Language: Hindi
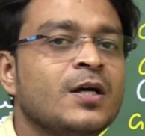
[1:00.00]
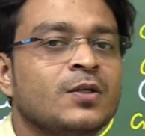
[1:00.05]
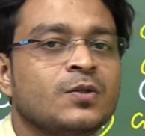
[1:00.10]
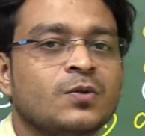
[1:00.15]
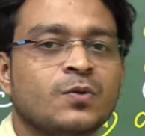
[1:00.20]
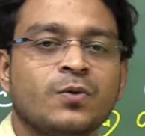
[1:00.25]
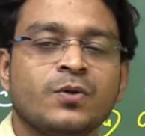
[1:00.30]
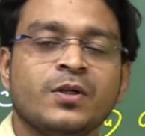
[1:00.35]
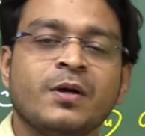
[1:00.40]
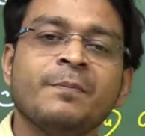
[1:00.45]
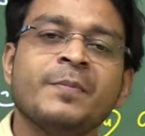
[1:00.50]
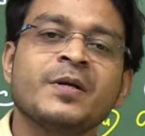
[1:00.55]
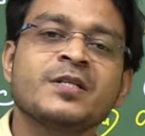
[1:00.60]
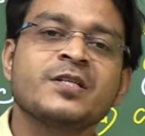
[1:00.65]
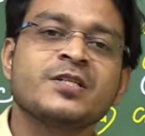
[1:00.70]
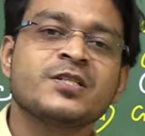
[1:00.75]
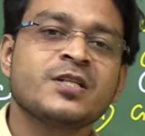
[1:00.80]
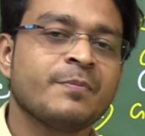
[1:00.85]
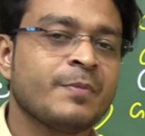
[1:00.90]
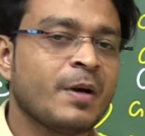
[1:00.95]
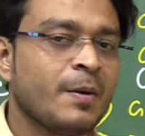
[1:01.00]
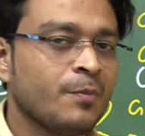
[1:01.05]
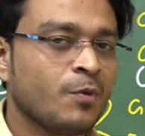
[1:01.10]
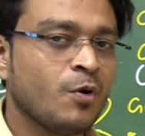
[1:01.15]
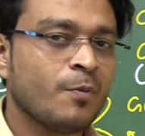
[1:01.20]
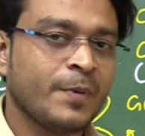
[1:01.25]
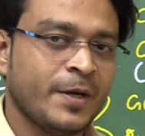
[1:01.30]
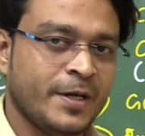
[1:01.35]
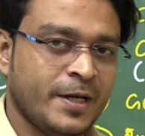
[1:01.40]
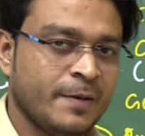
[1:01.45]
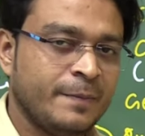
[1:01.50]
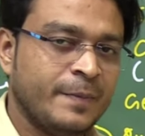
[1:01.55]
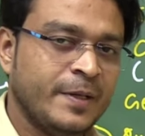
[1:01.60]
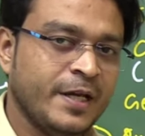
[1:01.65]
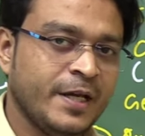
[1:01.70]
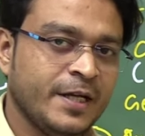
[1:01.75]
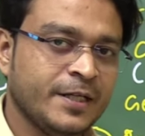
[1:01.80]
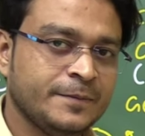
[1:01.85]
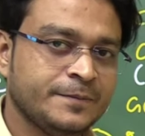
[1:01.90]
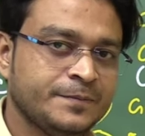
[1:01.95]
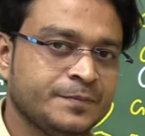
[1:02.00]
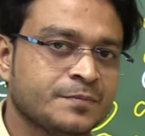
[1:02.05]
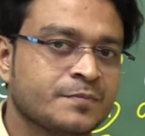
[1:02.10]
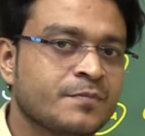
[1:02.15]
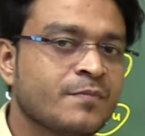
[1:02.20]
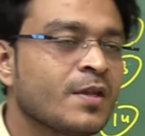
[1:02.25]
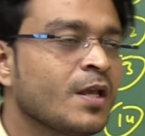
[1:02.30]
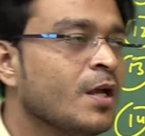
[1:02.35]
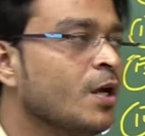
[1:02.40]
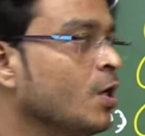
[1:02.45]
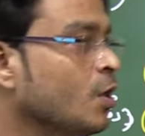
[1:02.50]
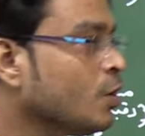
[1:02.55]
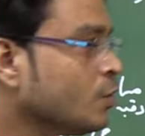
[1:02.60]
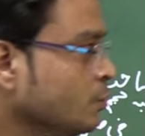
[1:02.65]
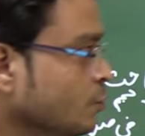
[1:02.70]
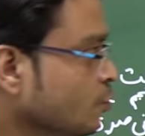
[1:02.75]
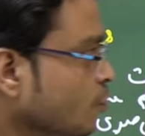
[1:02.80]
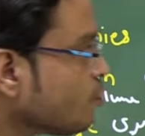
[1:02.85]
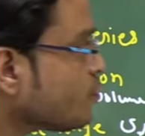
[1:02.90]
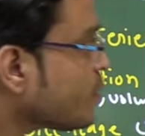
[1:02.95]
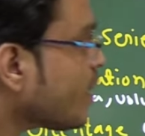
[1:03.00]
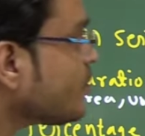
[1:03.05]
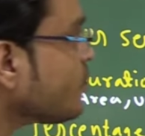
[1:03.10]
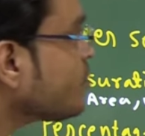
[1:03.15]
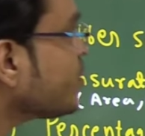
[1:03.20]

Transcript: तो नंबर सिस्टम हमको पढ़ना पड़ेगा दूसरा जो